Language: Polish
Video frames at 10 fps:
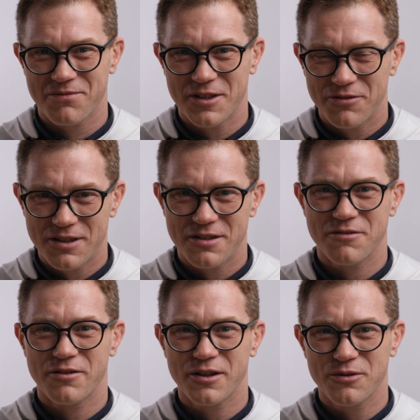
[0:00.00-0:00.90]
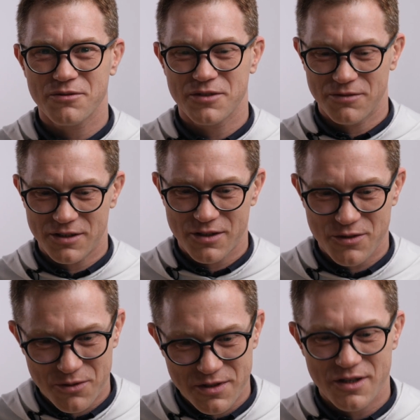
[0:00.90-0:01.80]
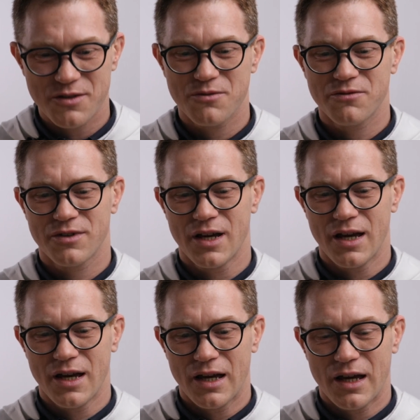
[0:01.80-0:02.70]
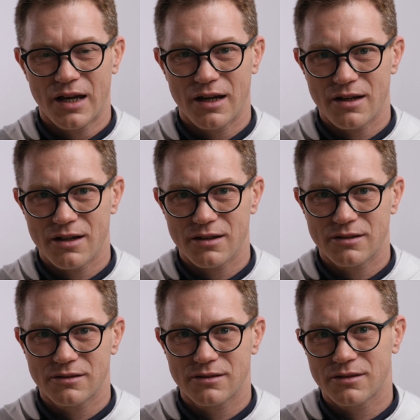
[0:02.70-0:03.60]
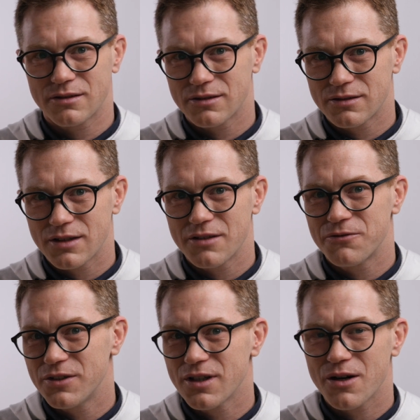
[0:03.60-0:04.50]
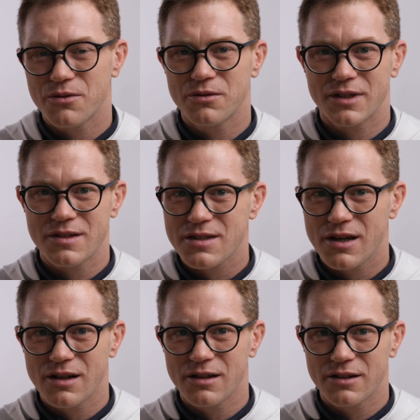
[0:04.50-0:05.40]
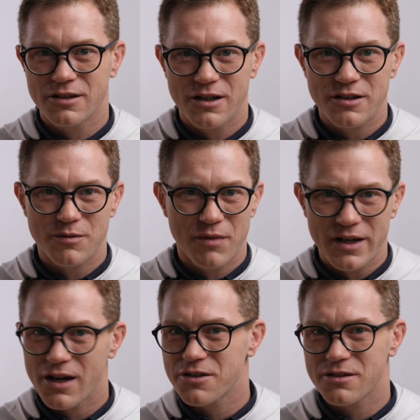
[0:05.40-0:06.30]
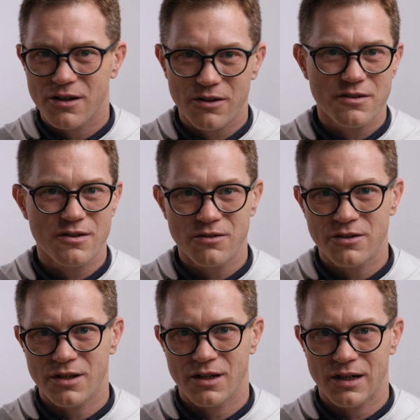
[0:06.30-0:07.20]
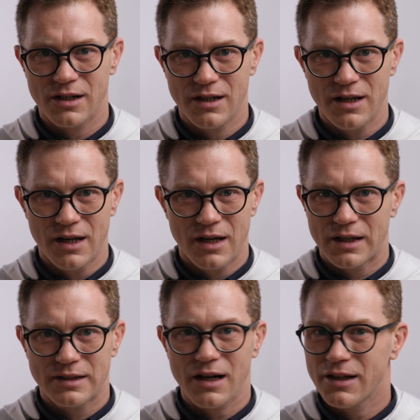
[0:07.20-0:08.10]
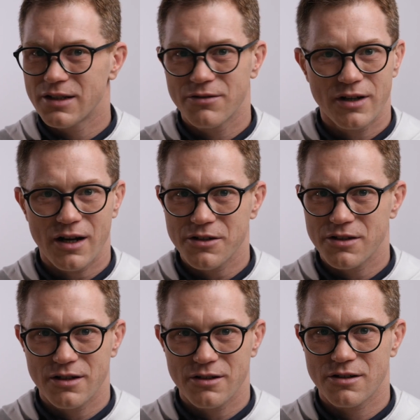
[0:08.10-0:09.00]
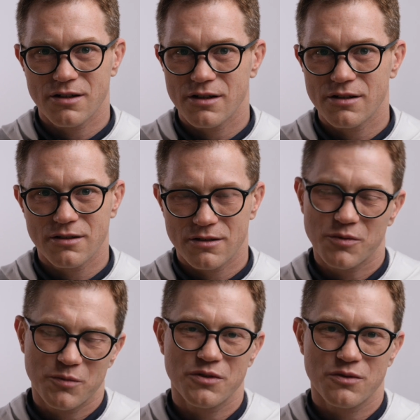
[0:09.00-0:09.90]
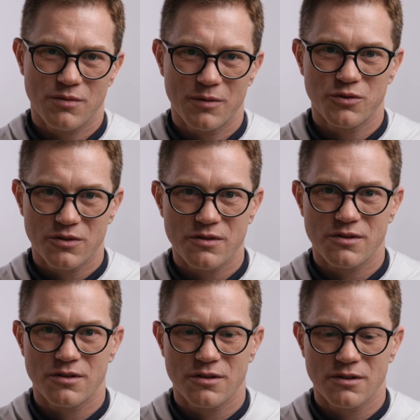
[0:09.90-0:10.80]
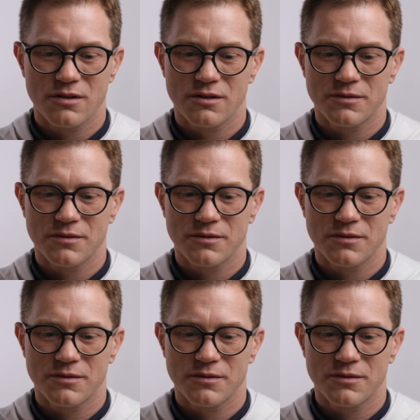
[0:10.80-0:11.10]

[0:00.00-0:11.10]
Nie widać efektów, nie widać sukcesów. E, ten finał, ten cel gdzieś majaczy na horyzoncie, ale tak niewyraźnie, że, że po prostu mam już dosyć.